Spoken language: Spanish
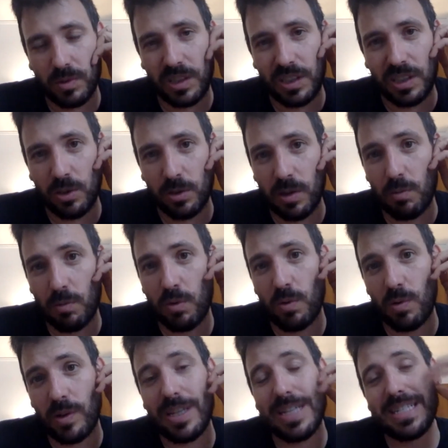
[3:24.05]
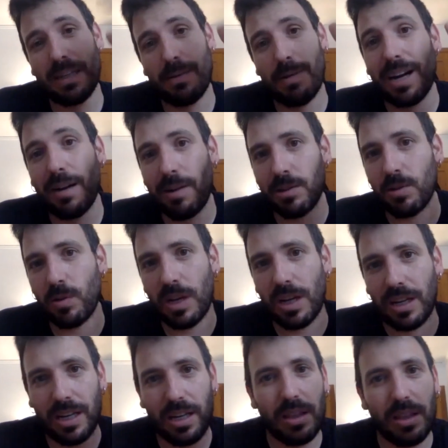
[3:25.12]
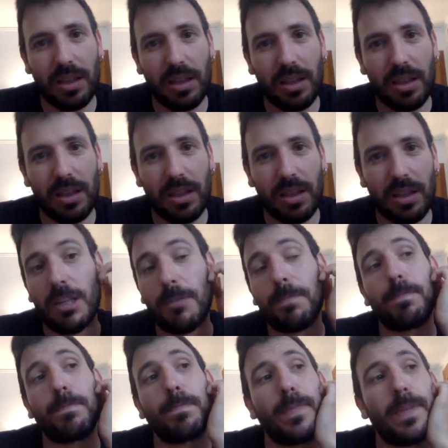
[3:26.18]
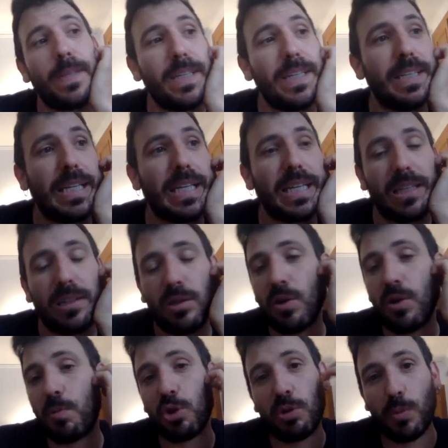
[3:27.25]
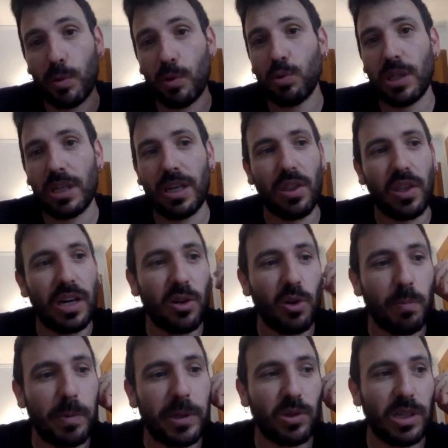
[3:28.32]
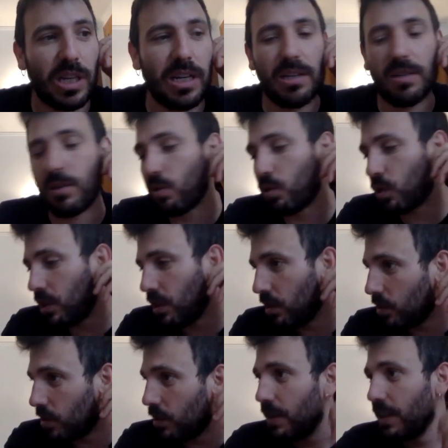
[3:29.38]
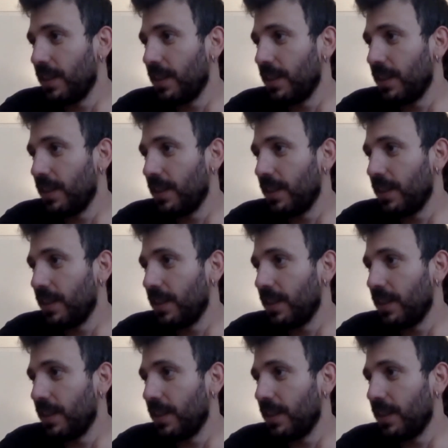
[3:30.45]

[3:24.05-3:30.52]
Y yo aún estaba acabando con la raíz, ya se lo dije, y le dije, tío, lo próximo me gustaría hacer algo personal, contigo.